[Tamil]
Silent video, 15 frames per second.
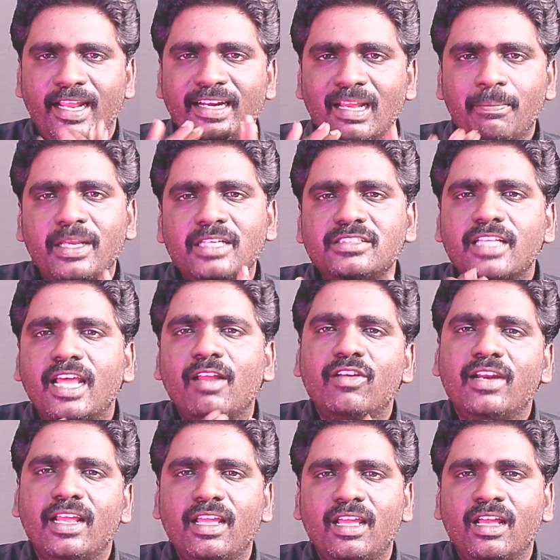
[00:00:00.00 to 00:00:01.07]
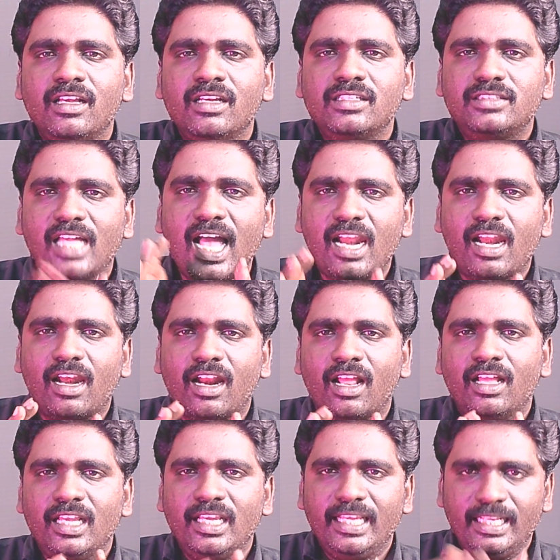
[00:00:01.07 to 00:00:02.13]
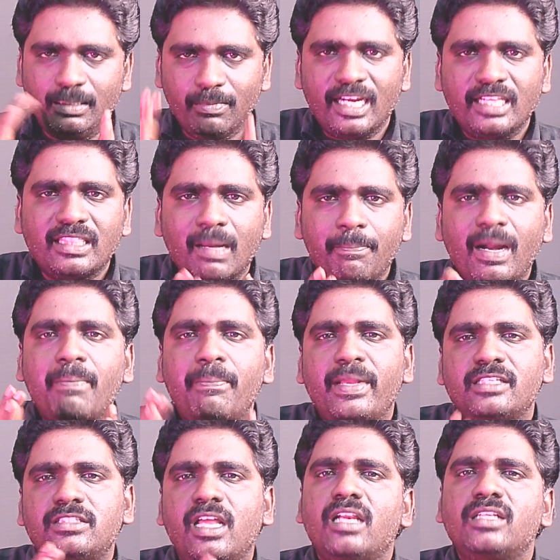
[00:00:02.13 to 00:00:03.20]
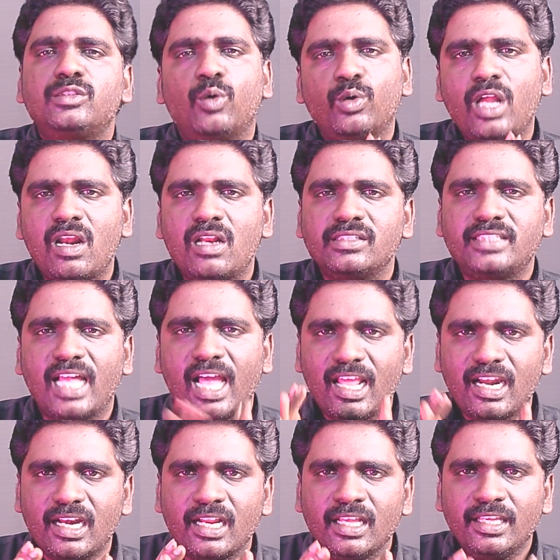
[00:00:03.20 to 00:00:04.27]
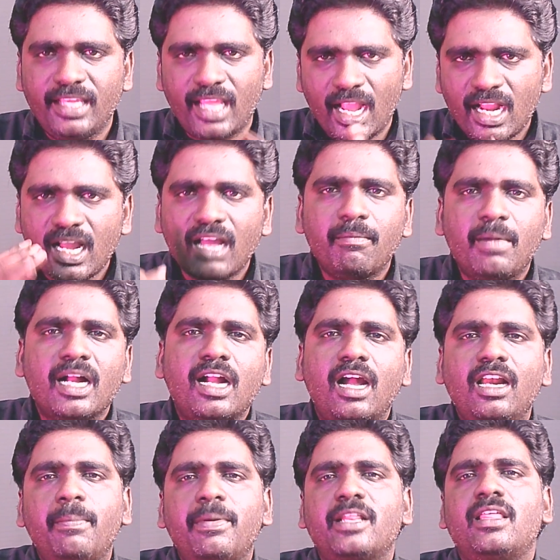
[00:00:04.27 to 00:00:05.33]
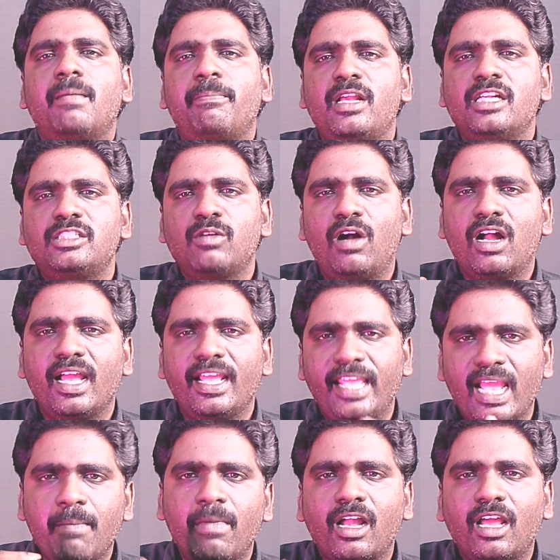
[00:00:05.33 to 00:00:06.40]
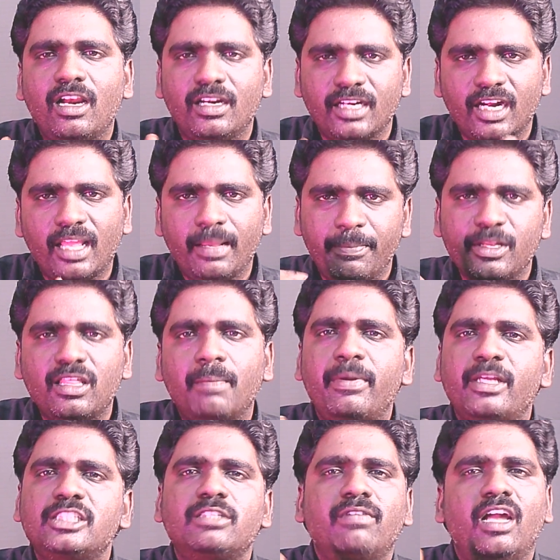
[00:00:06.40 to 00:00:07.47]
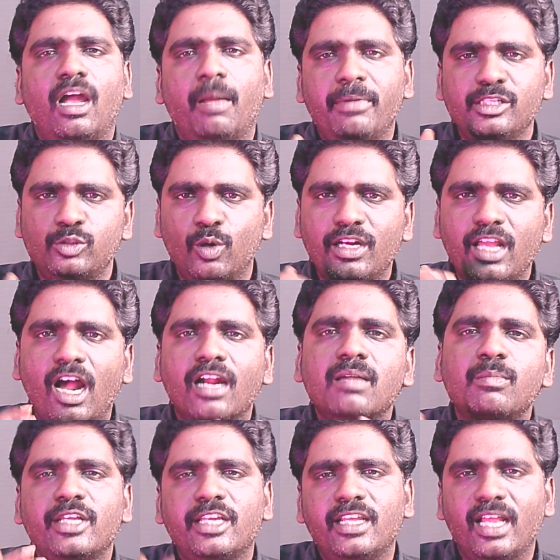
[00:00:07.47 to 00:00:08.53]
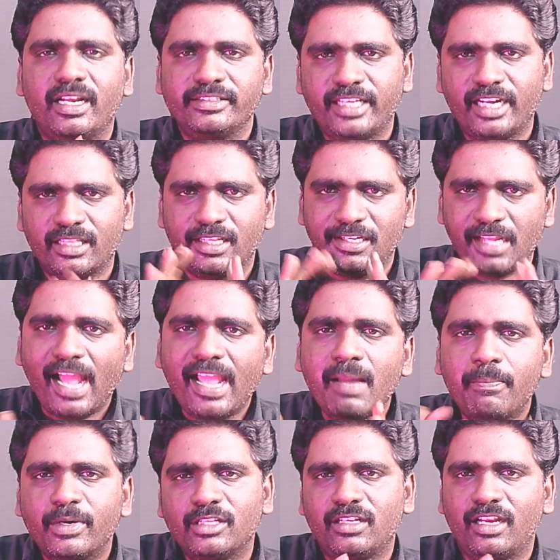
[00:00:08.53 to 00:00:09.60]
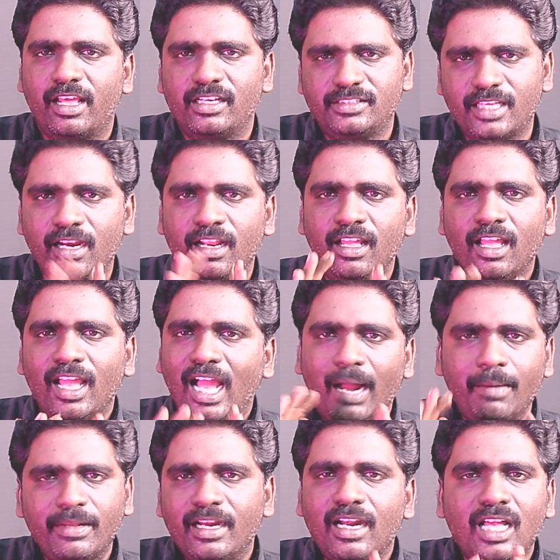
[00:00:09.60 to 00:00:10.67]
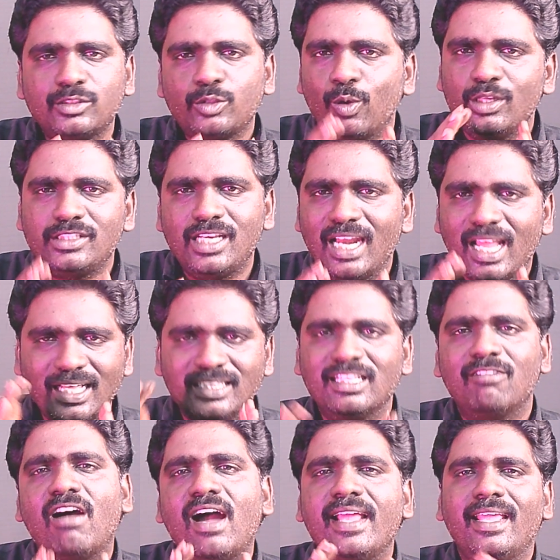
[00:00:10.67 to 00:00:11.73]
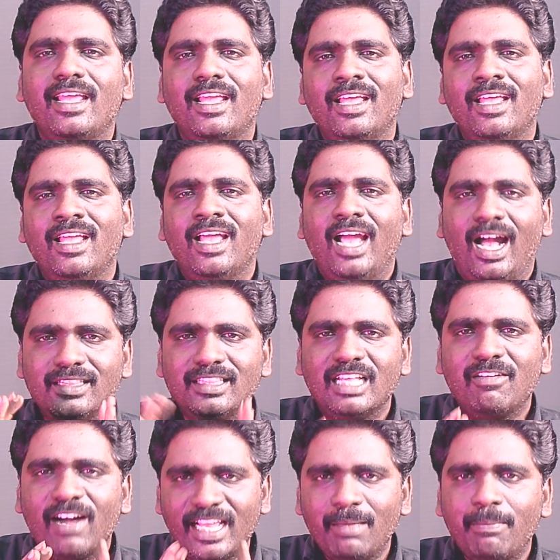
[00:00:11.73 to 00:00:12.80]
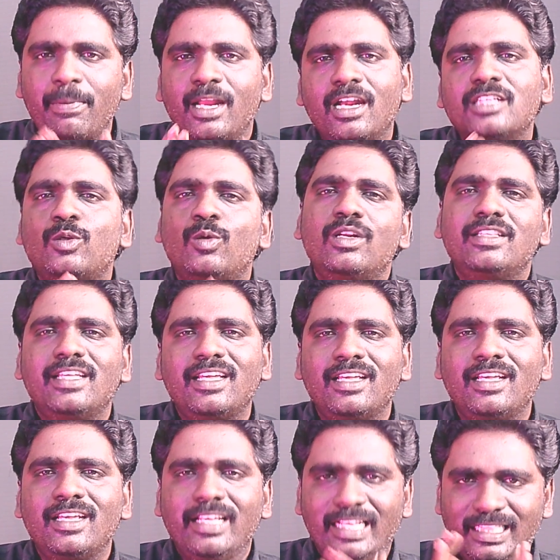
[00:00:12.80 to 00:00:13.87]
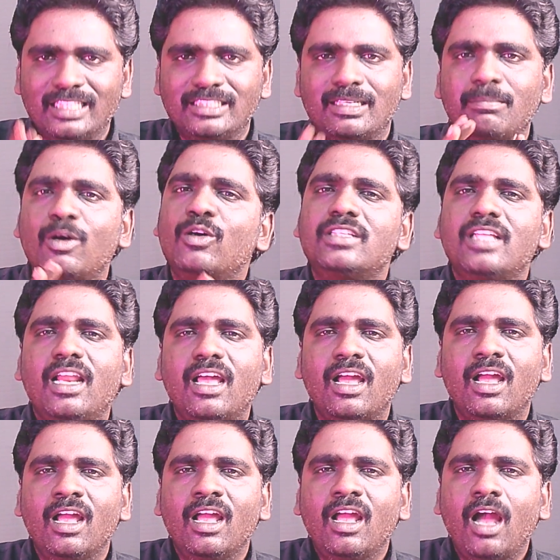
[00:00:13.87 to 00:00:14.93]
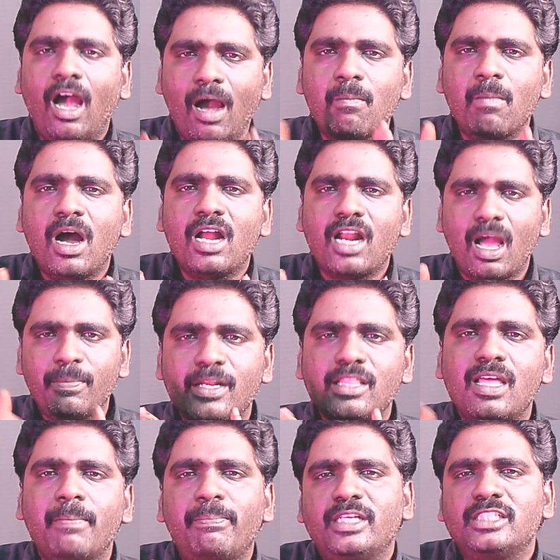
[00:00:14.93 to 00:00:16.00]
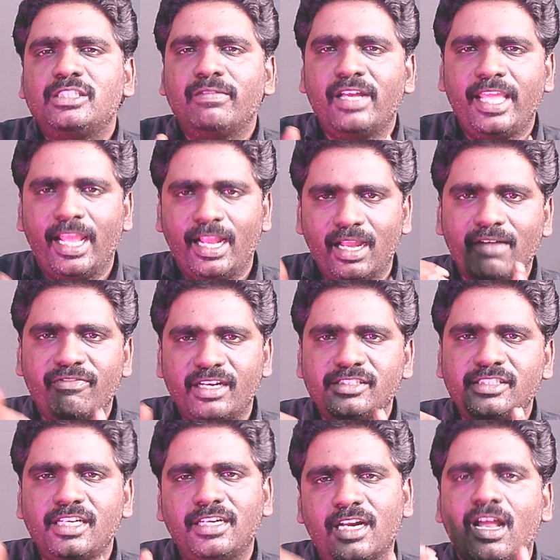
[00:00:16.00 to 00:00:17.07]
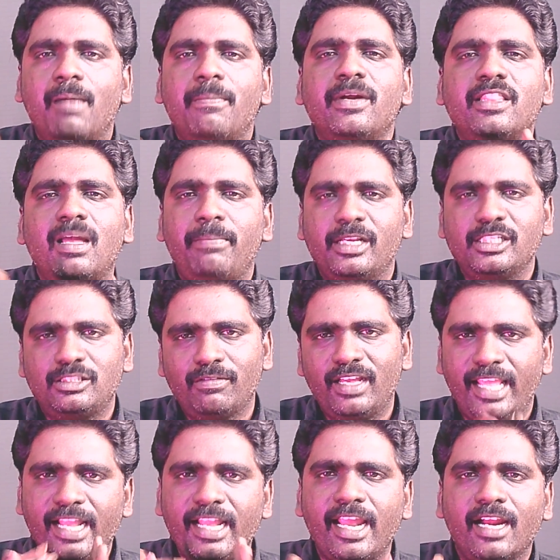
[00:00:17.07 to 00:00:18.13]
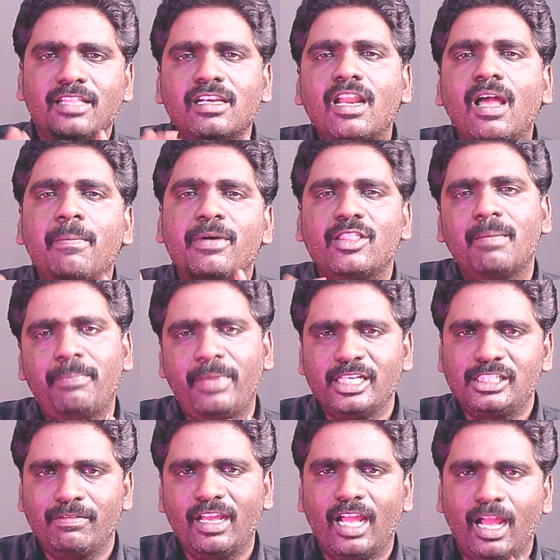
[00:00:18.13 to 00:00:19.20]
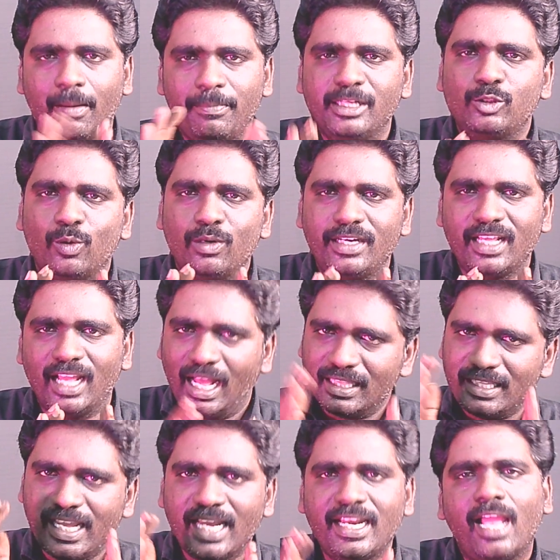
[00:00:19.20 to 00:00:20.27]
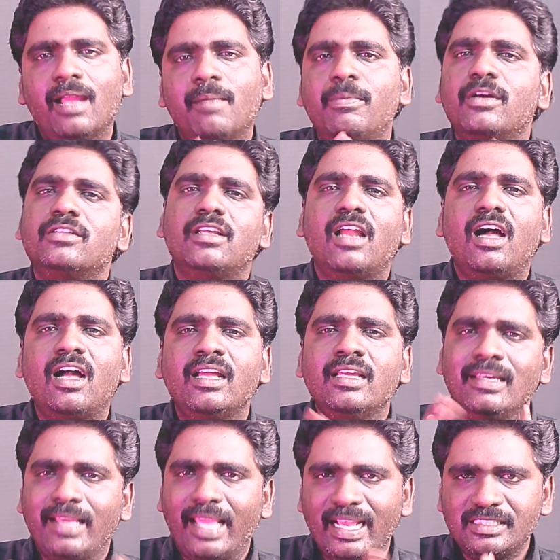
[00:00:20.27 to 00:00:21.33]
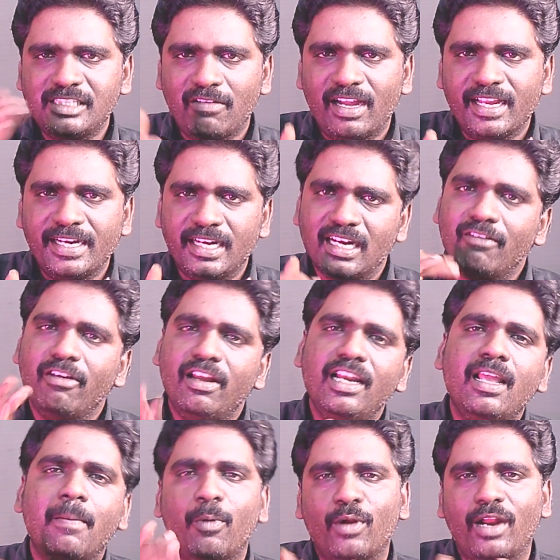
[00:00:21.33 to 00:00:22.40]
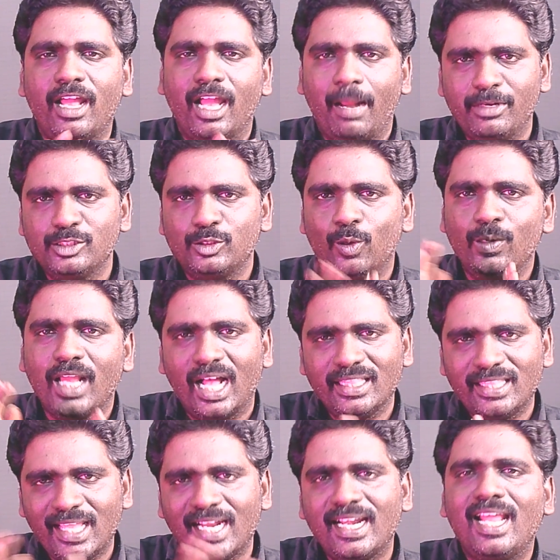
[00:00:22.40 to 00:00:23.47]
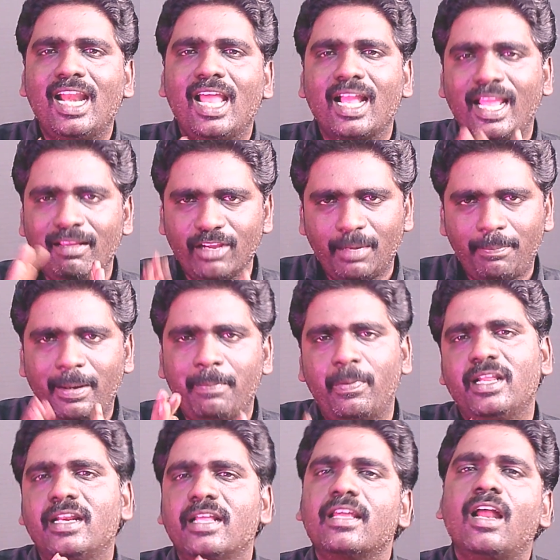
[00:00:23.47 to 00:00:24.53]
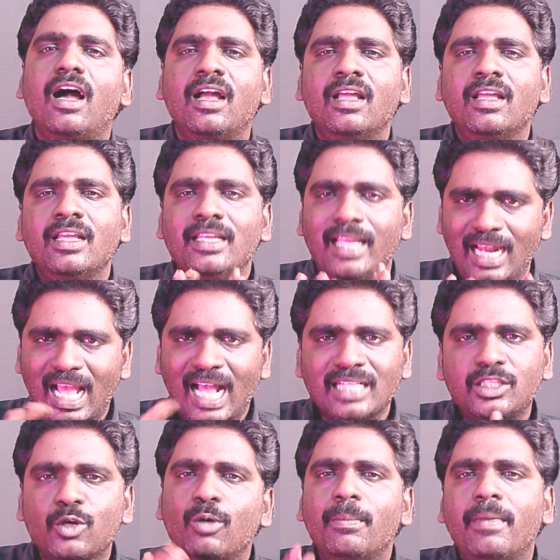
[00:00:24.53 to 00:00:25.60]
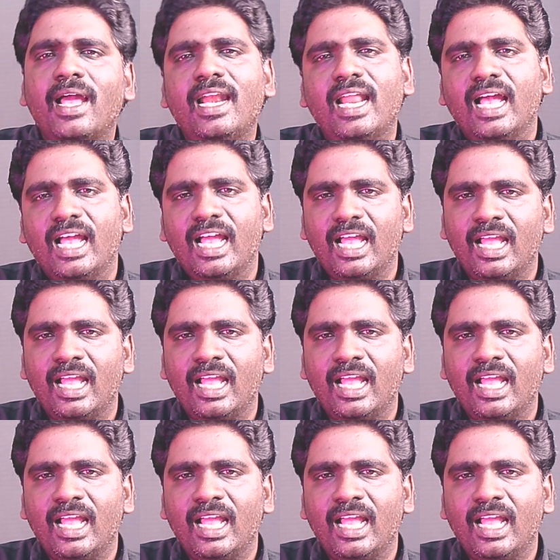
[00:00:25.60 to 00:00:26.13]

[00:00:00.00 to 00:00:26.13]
என்ன பேசினார் இவர் சார் இது மாதிரி தப்பா பேசுறாருன்னு சொன்னாலும் சார் எங்க மக்கள் இப்படி தான் பேசுவாங்க என் மக்கள் கிட்ட நான் இப்படி தான் பேசுவேன் அப்படின்னு சொல்லிட்டு அடம் பிடிக்கிறாரு சார் அதை நியாயப்படுத்துறாரு சார் அப்படின்லாம் சொல்லிச்சு இல்லை இந்த வாய் அந்த வாய் இப்போ என்ன சொல்லுது இந்த சம்பவத்தில் ஆமாம் அப்படி தான் பேசுவேன் எங்கள் கிட்ட நான் அப்படிதான் பேசுவேன் எங்கள் இடத்துல நான் அப்படி தான் பேசுவேன் அப்படின்னு சொல்லிட்டு அதையே நியாயப்படுத்துகிறான் கேஸை வாங்கிட்டு நான் வெளியே போகிறேன் அப்படின்னு சொல்லிட்டு அதே டைலாக்கை இவன் ரிப்பீட் பண்ணியிருக்கிறான் எல்லாத்துக்கும் மேல